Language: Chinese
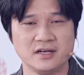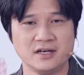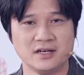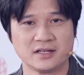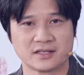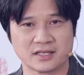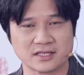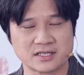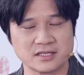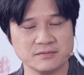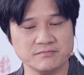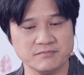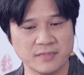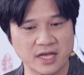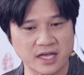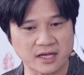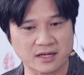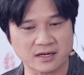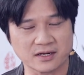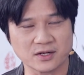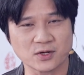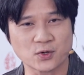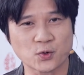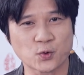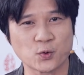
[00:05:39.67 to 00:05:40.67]
但是每个
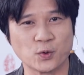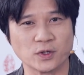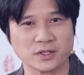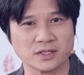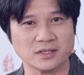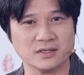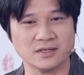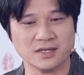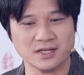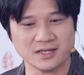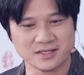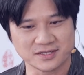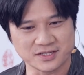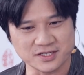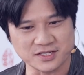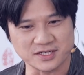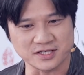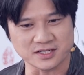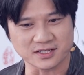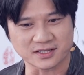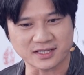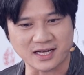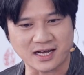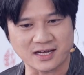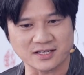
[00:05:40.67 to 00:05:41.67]
人过的自己
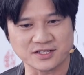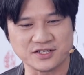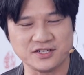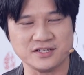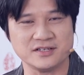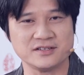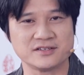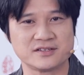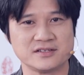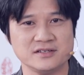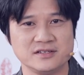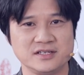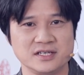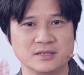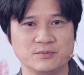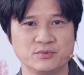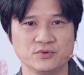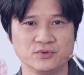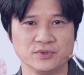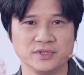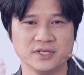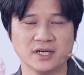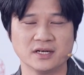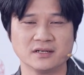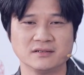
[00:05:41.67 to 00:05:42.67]
的大千世界不
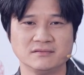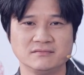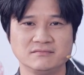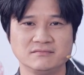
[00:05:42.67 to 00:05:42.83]
一样。